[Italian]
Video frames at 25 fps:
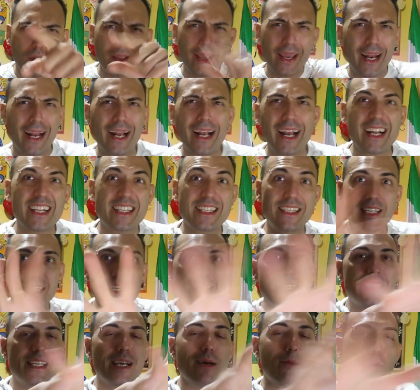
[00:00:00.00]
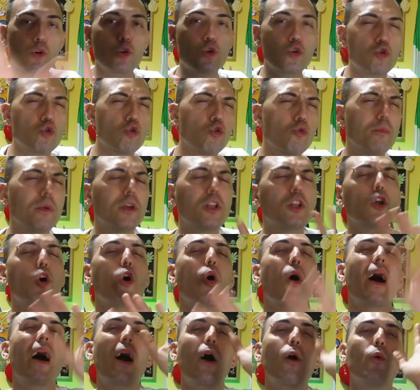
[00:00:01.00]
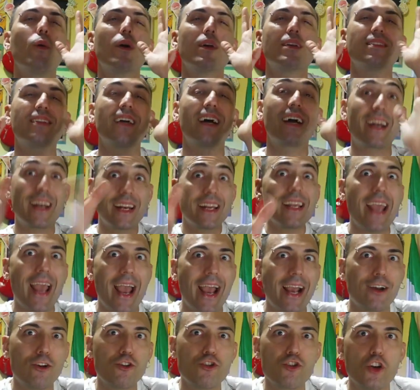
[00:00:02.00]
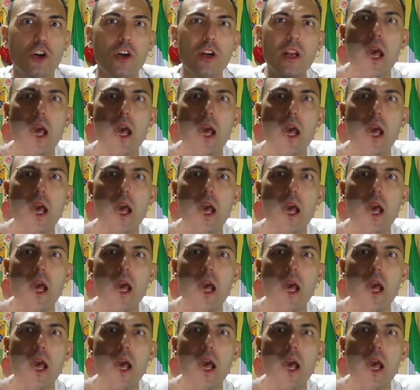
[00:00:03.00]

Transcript: ragazzi, iniziamo subito a questa reaction,